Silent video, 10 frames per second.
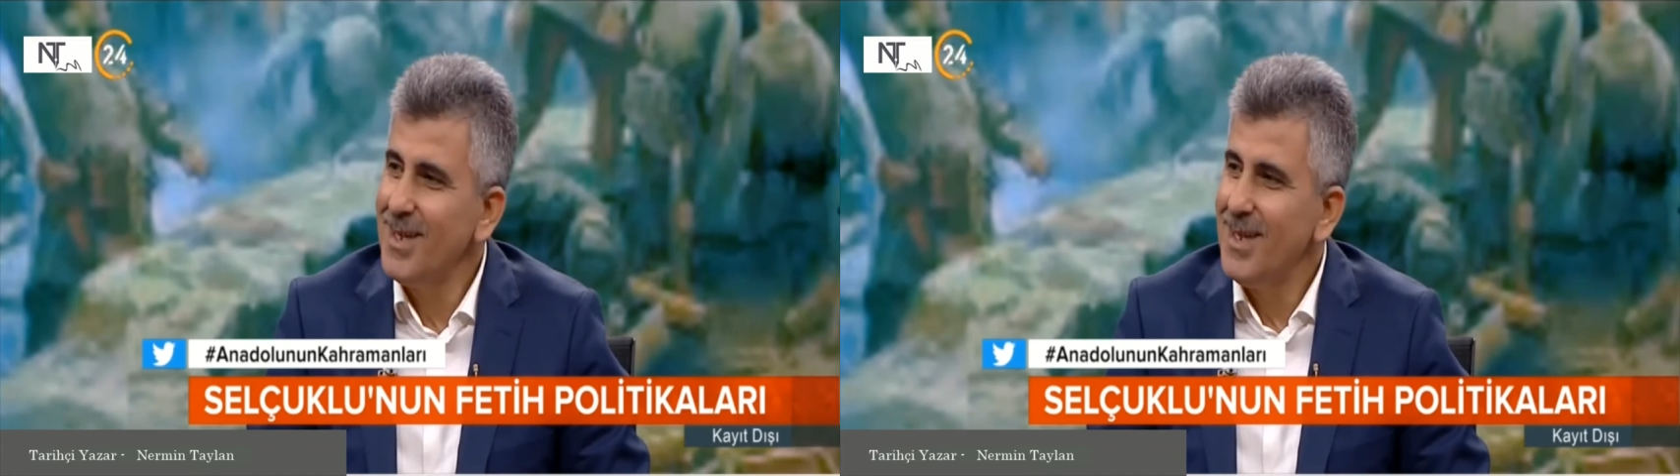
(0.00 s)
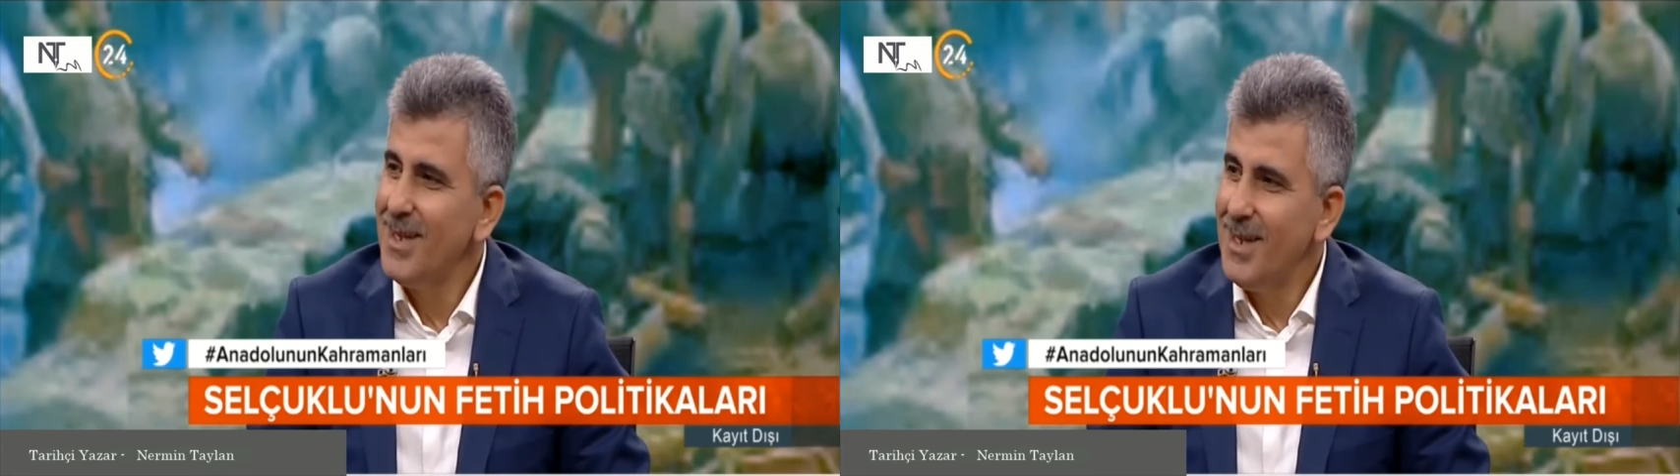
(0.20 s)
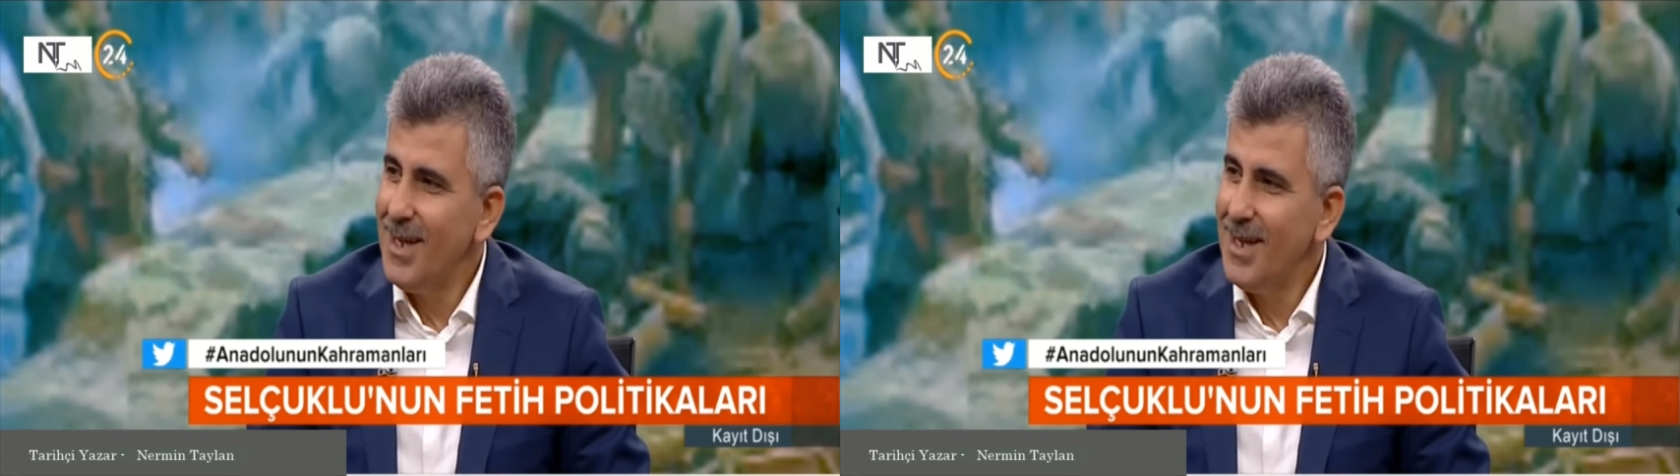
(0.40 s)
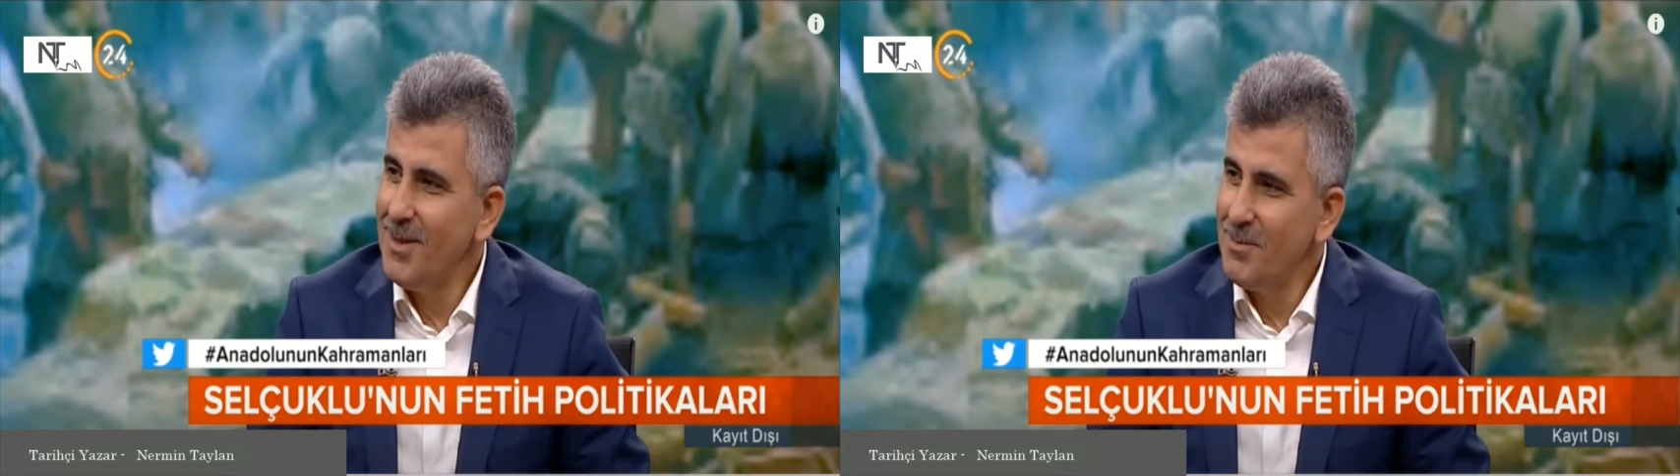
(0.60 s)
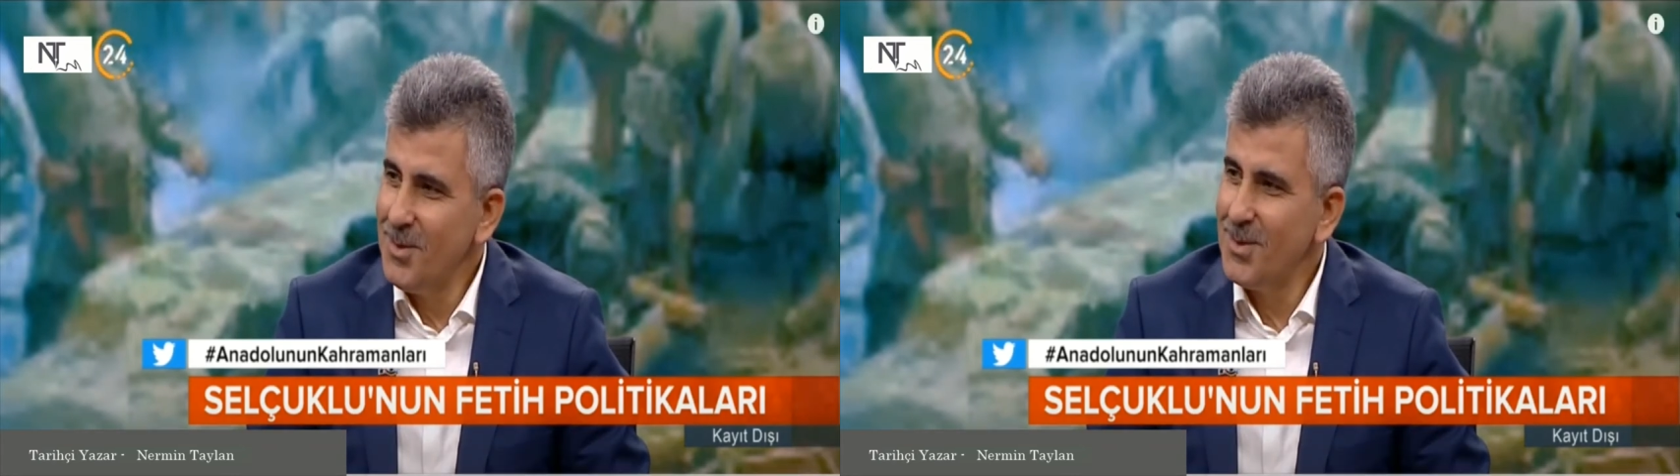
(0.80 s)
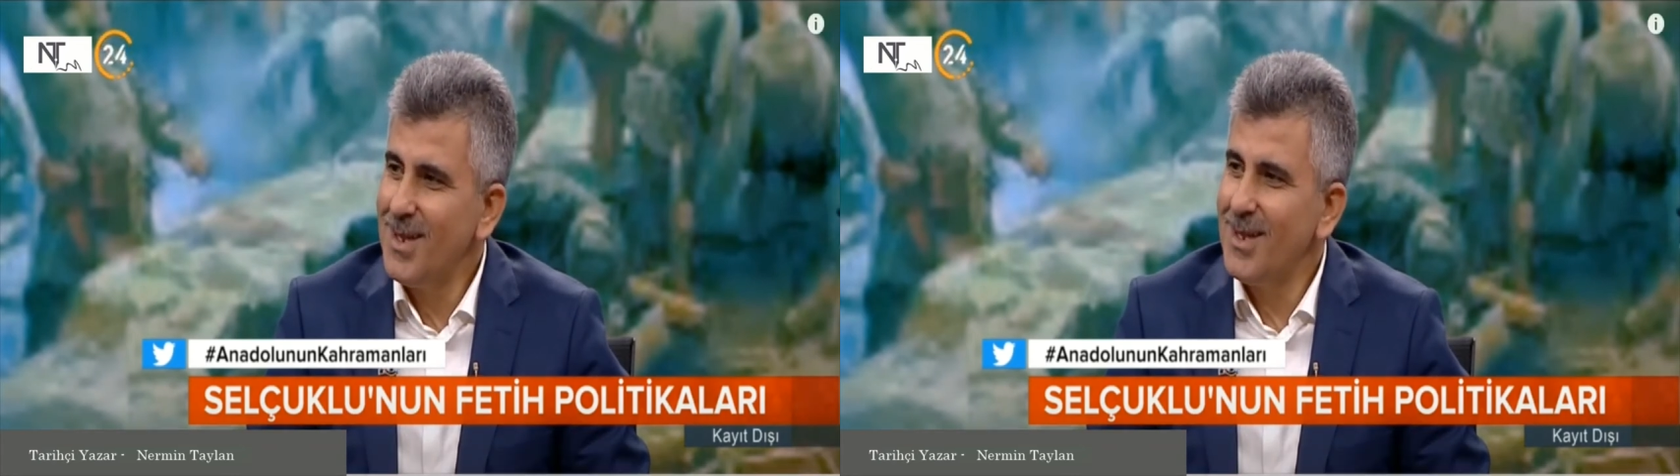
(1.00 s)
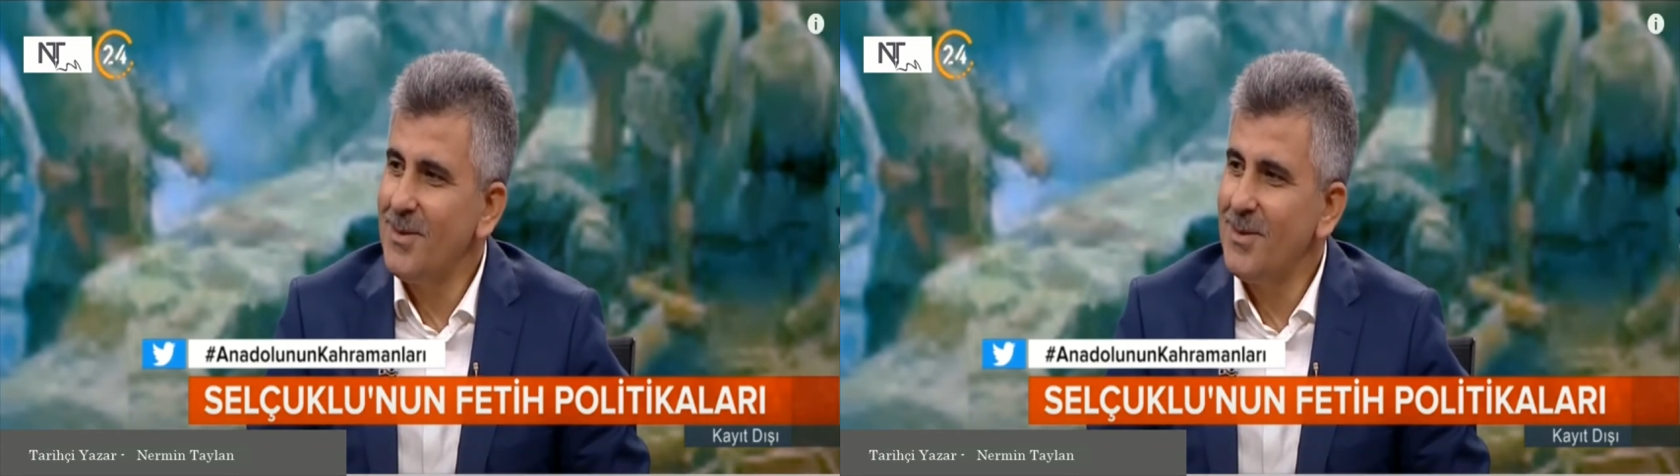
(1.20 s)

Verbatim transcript: İdareci yani vasfı, muhtar evet.